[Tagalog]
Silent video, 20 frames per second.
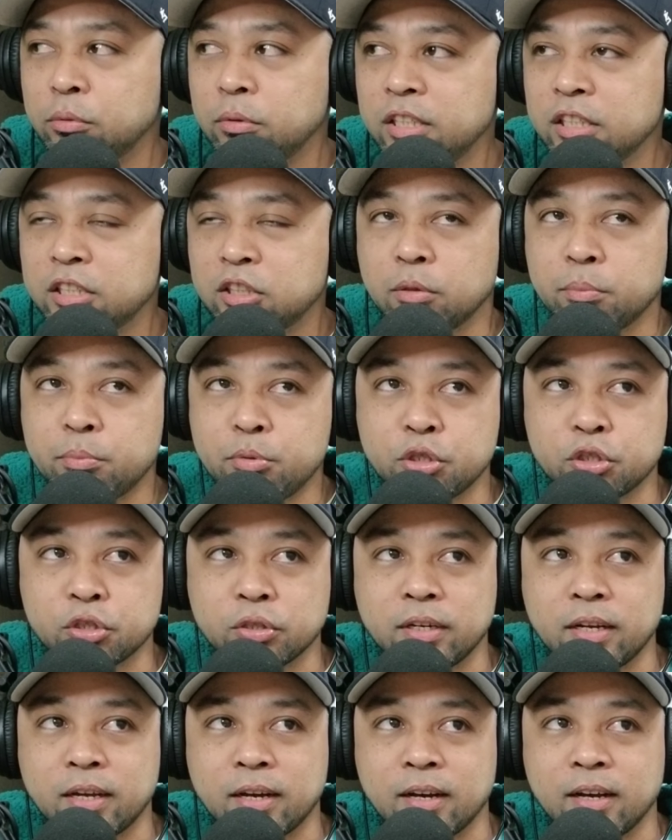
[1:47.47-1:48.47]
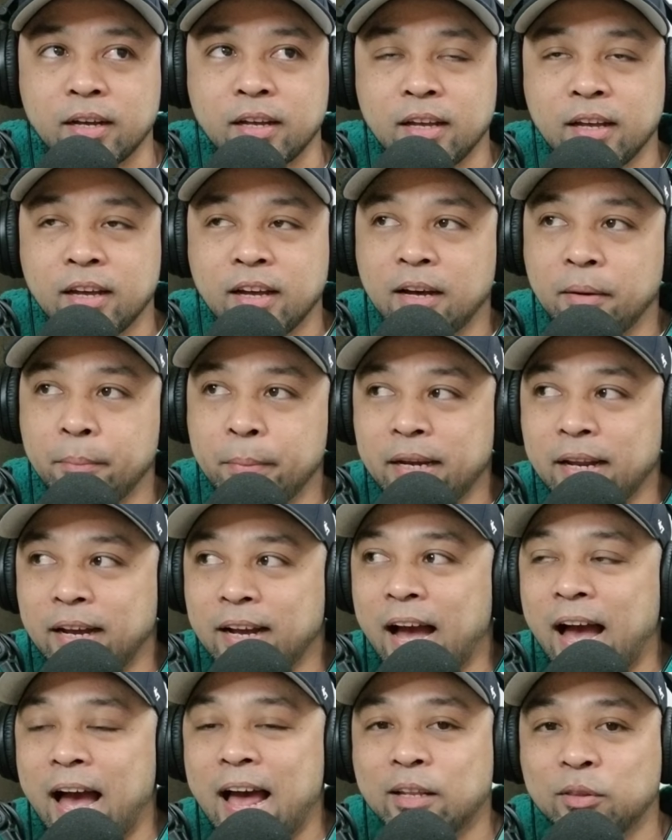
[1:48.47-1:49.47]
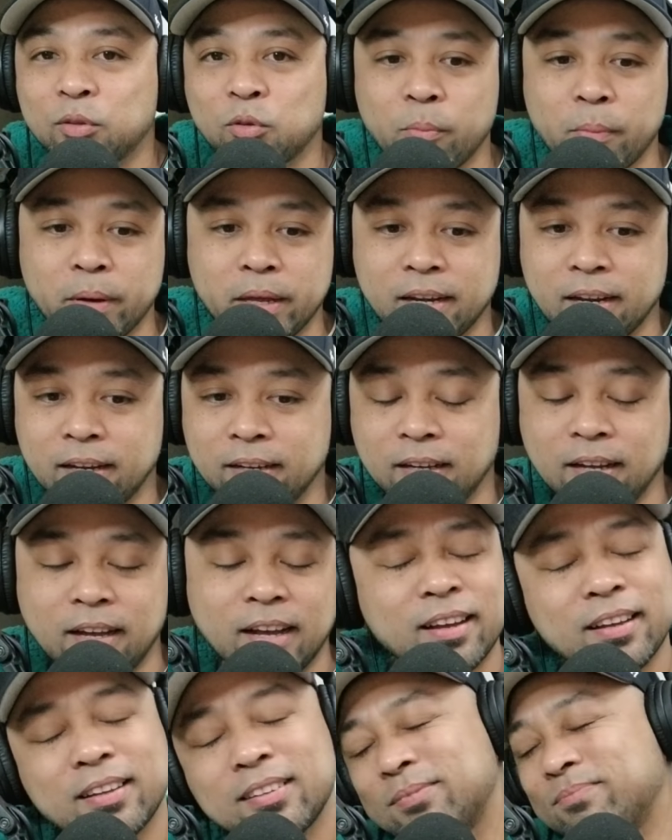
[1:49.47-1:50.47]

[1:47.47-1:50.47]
distribution ng uh, may nag alto may nag uh,